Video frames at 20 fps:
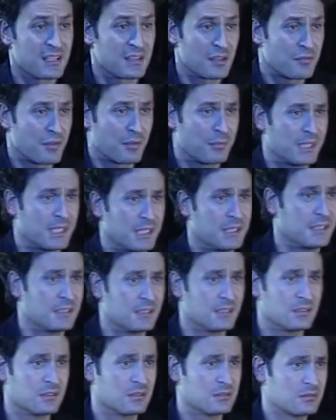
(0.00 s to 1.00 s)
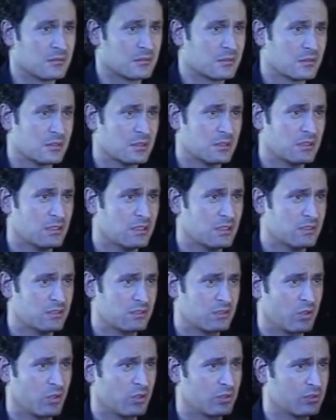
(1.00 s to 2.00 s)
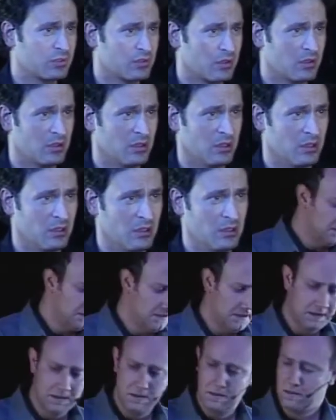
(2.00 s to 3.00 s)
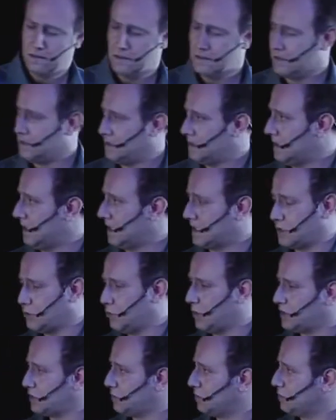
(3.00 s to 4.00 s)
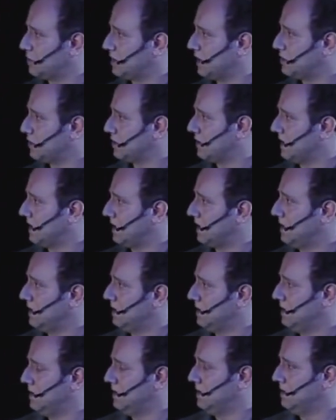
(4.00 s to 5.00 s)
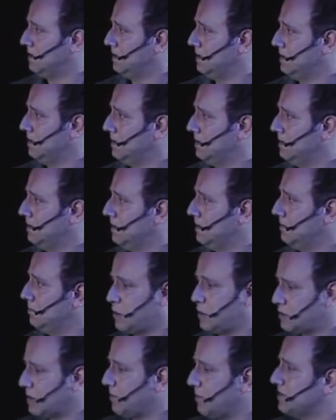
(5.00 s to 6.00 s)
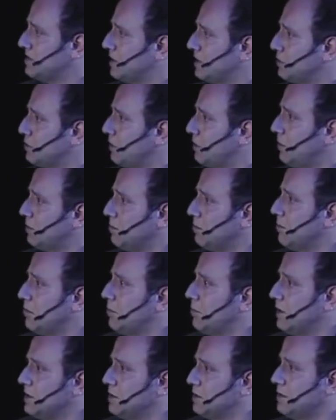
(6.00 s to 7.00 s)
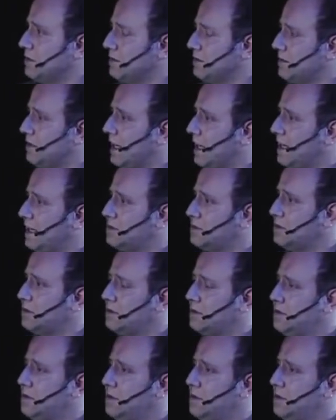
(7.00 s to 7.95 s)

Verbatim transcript: ti fa bene. Scosso. Anche tu l'hai saputo dal giornale? No. Ma cosa hai pensato dopo, quando l'hai letto?